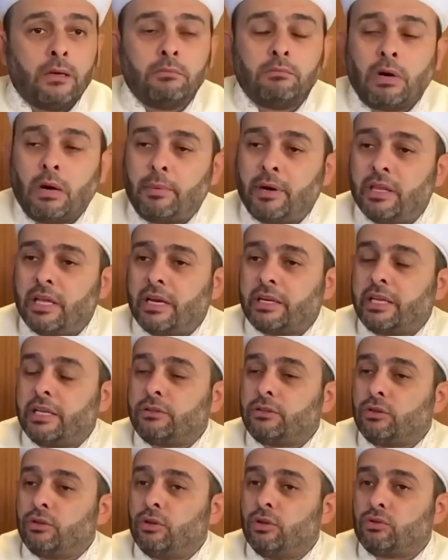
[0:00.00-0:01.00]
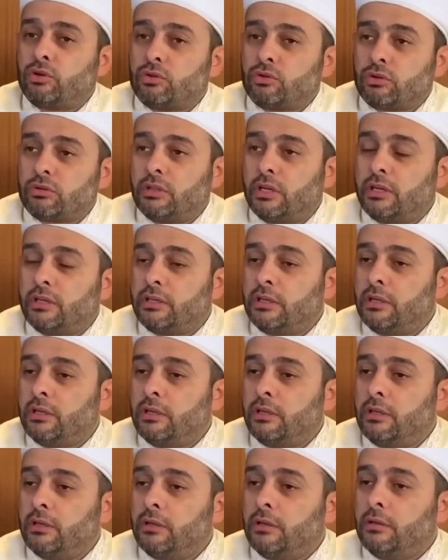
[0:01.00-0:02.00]
Babalar getiriyor çocuklarını.
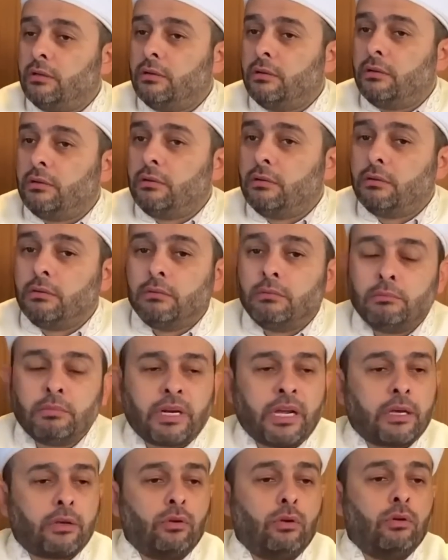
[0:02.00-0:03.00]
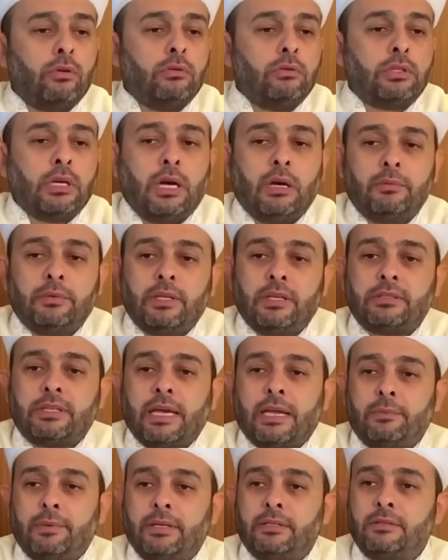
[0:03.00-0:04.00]
Bırakıyor camide
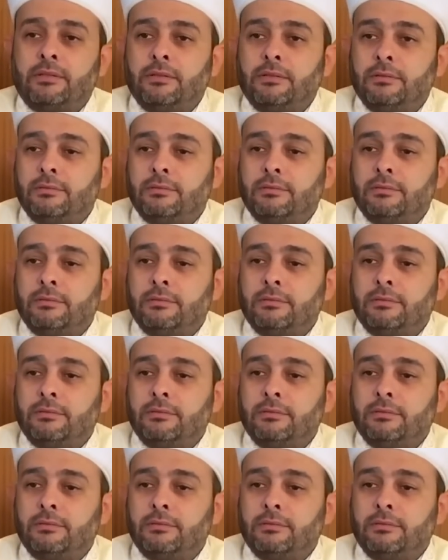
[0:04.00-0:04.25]
serbest.